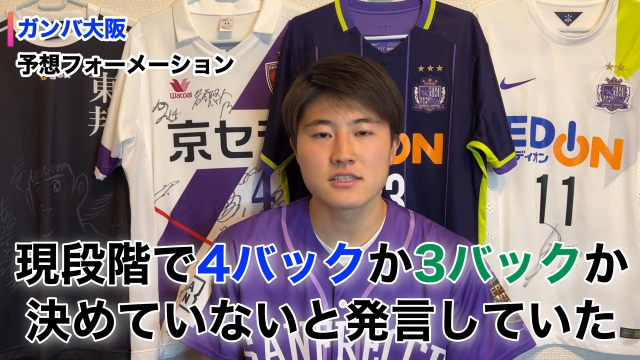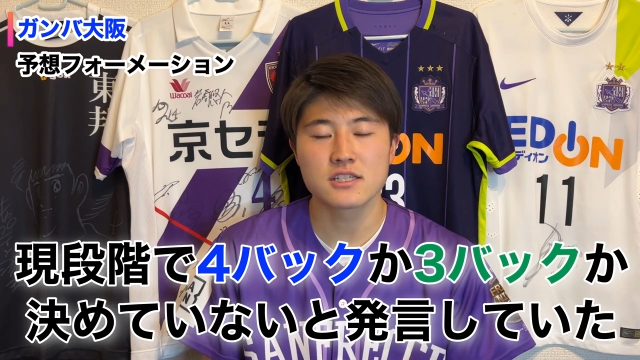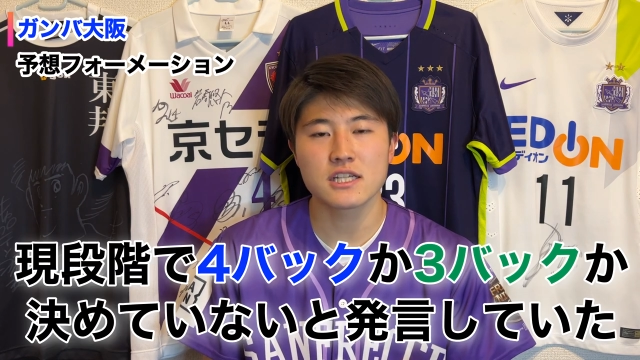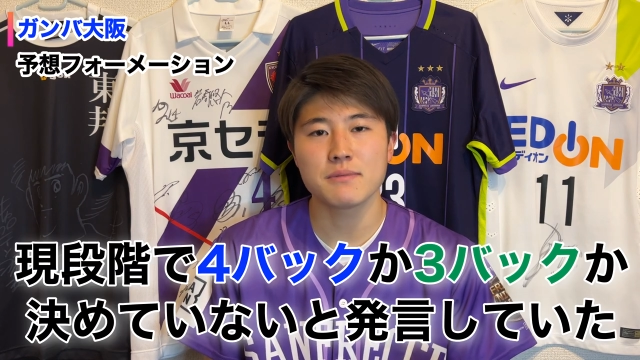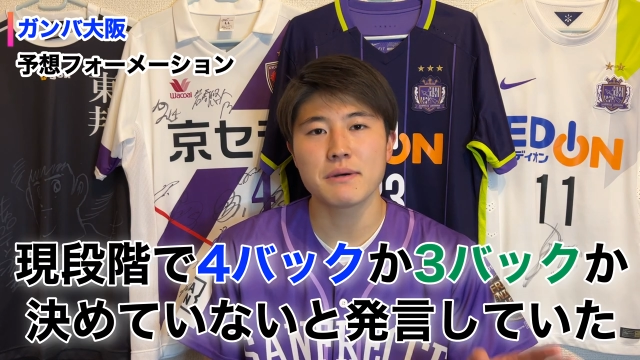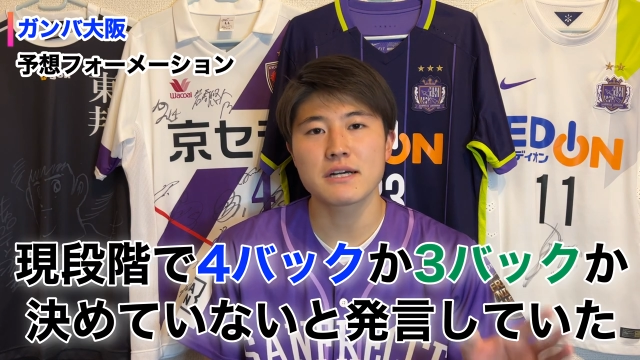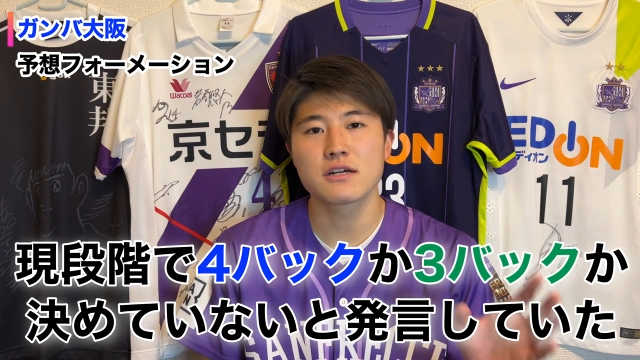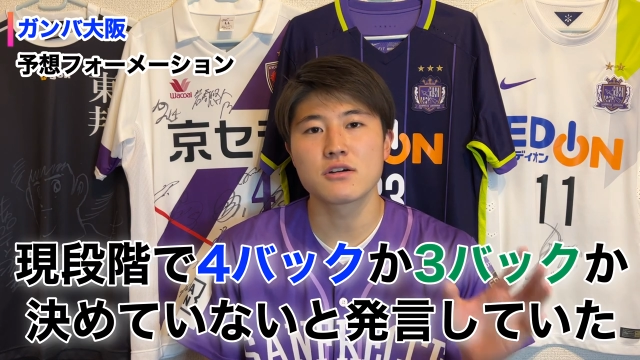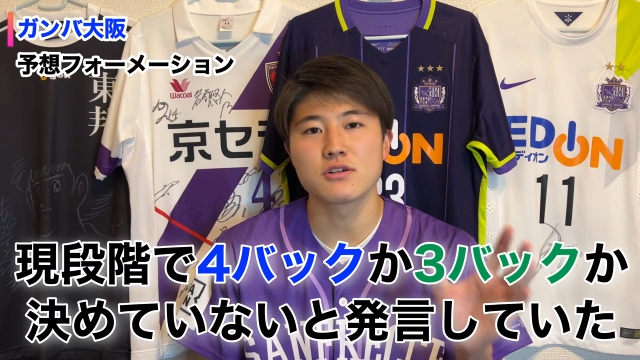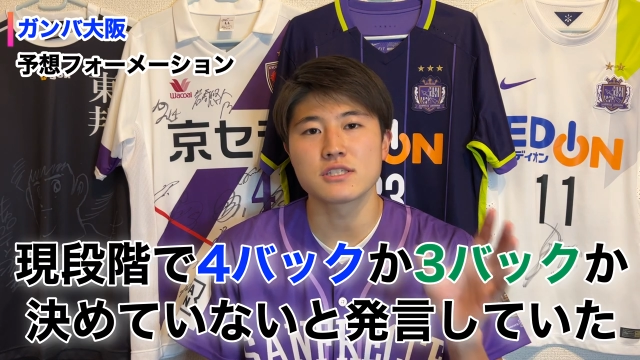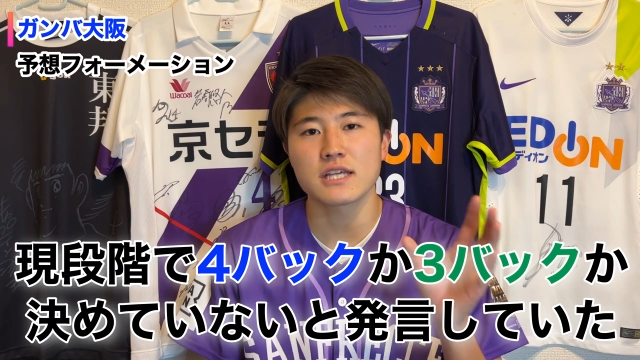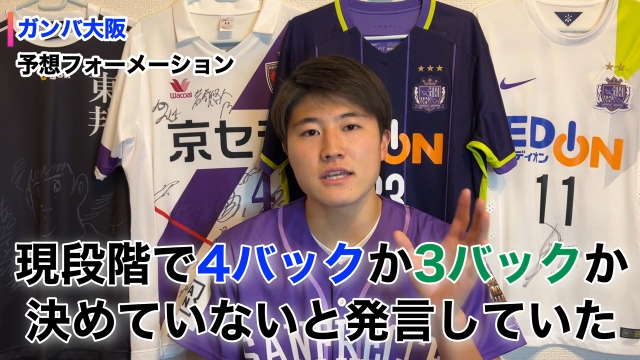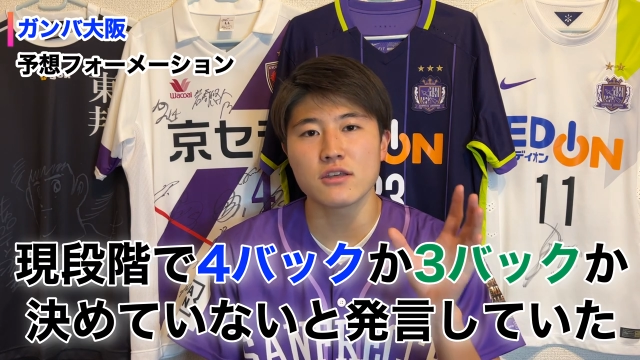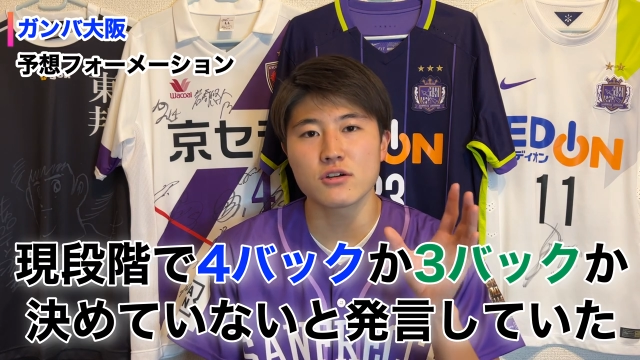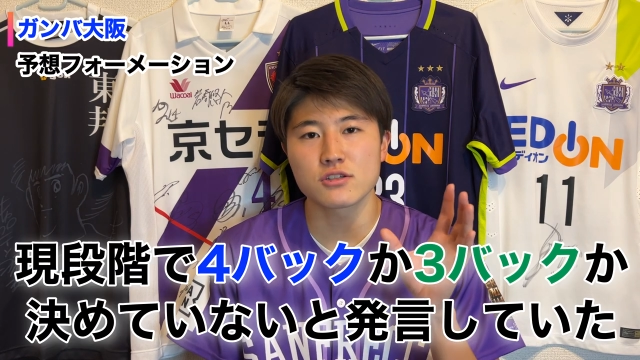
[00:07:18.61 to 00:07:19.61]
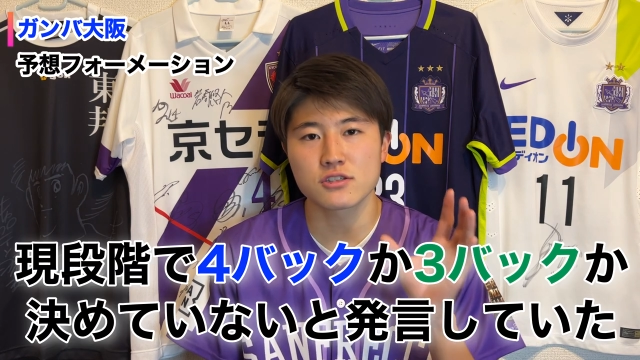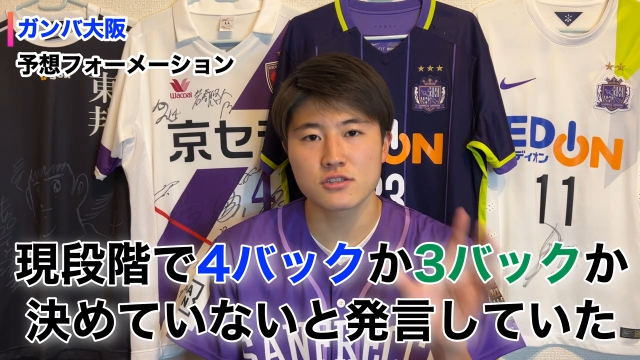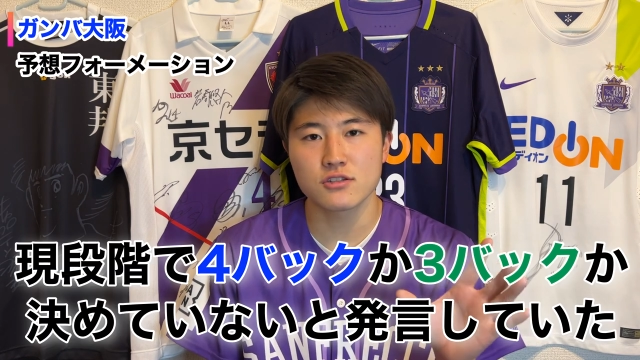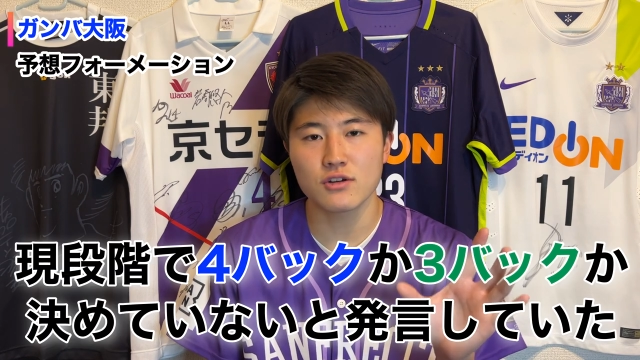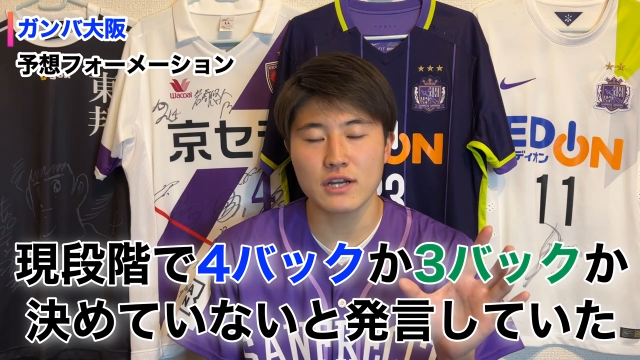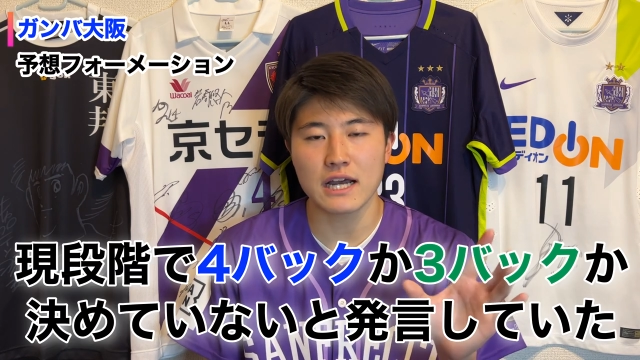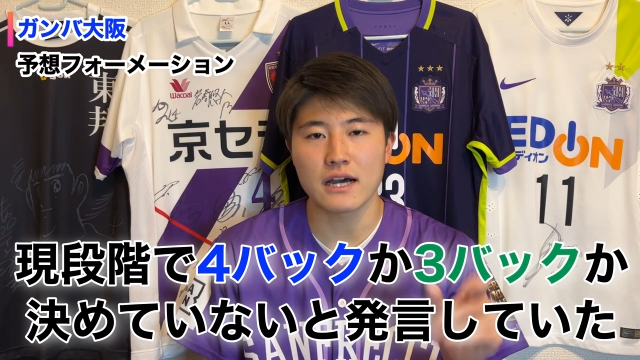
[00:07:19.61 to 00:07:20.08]
3バックを採用す
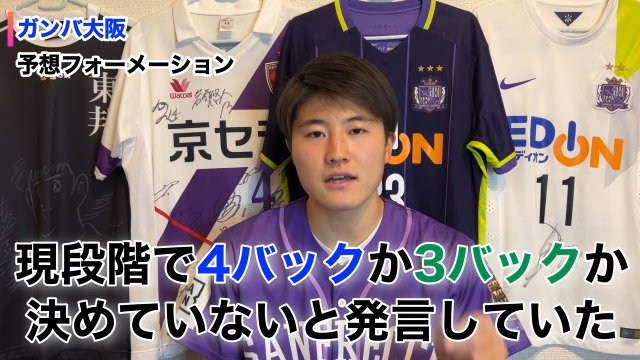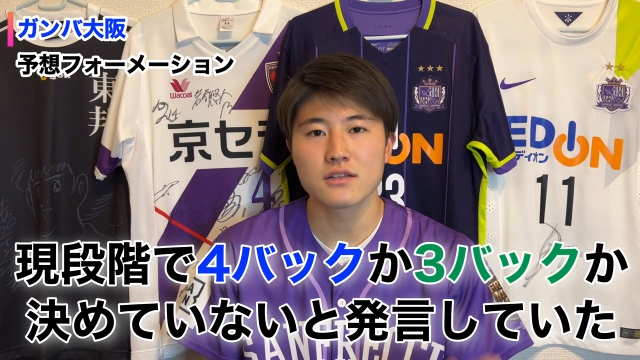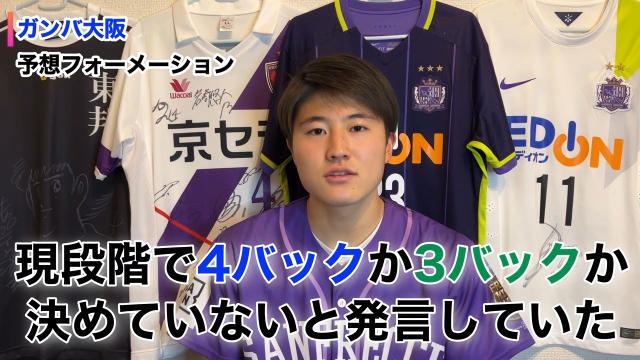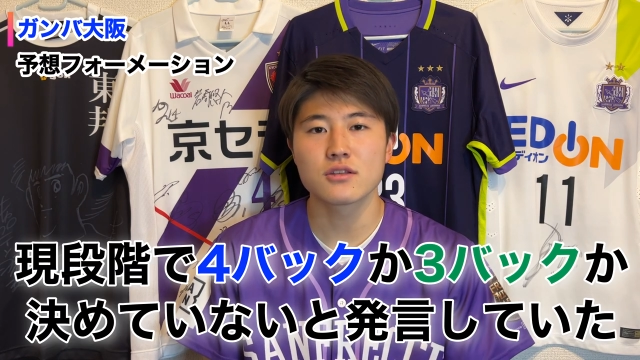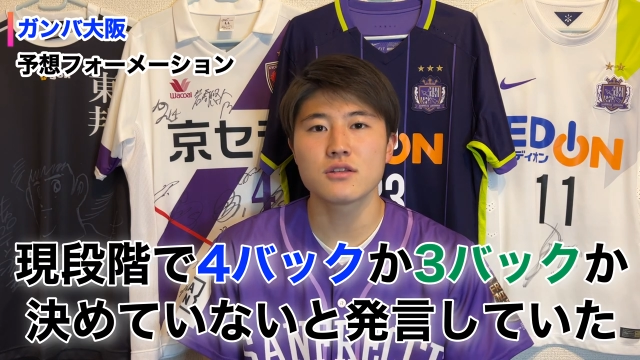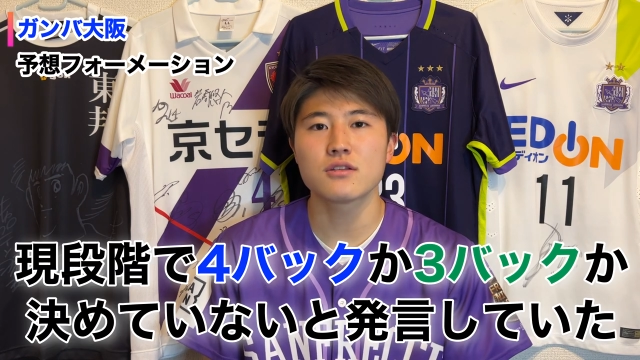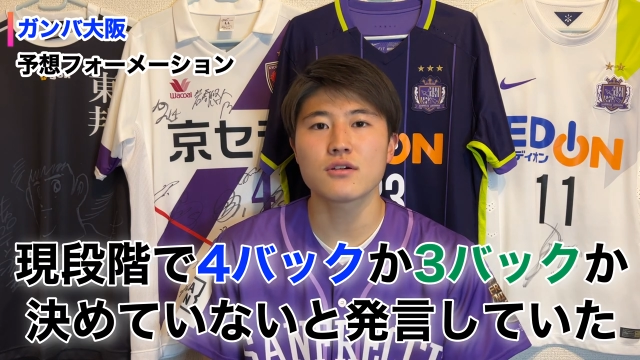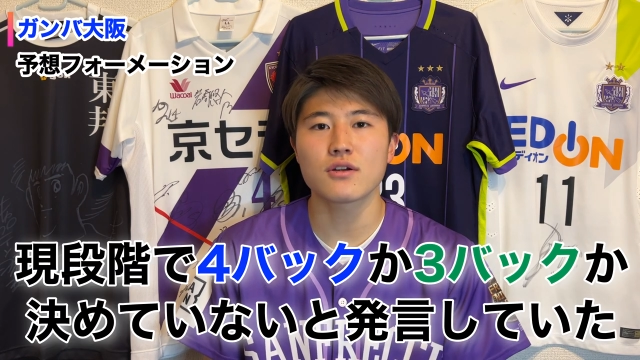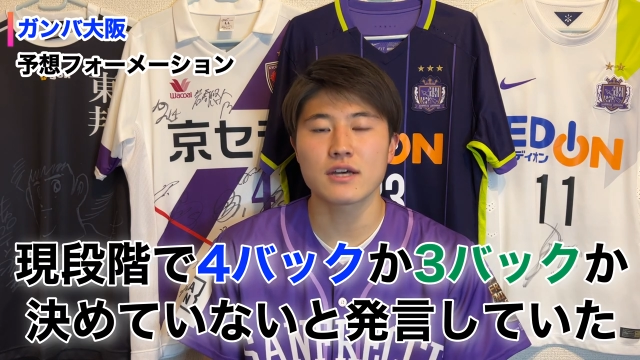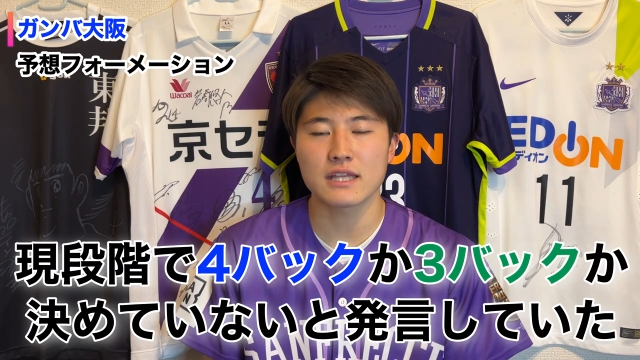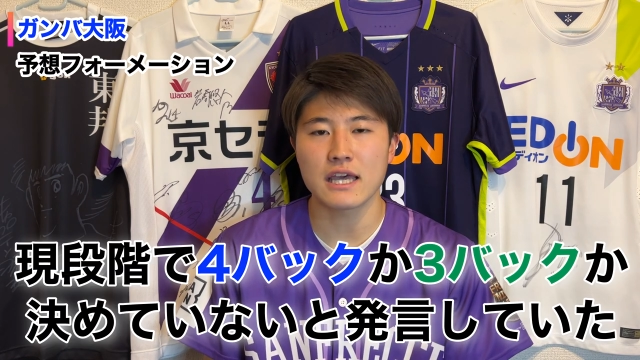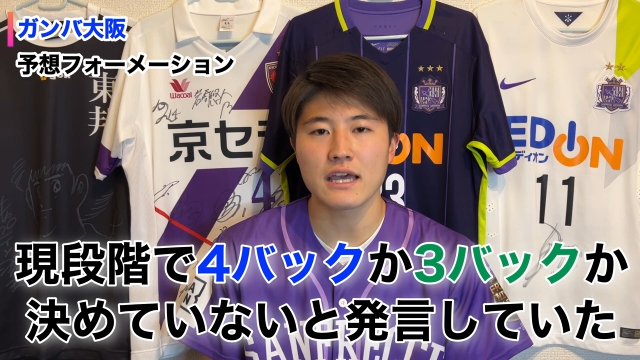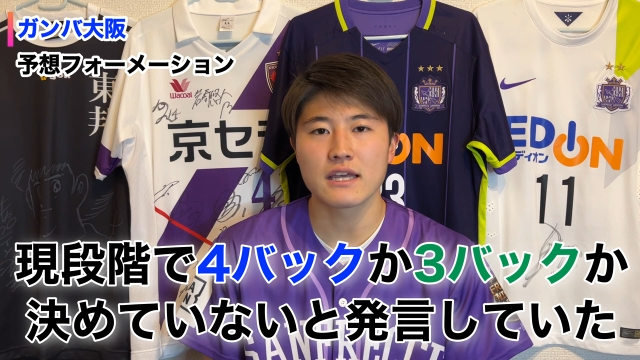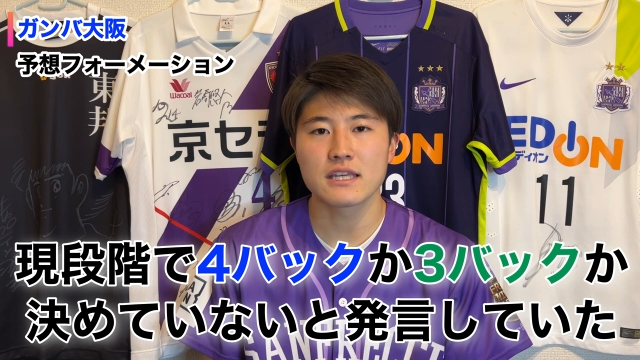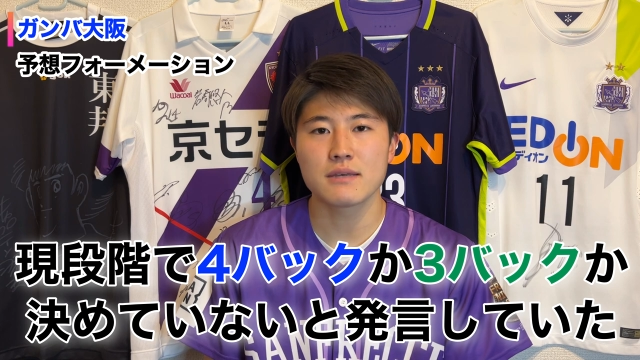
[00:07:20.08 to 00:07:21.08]
るのかというところはね、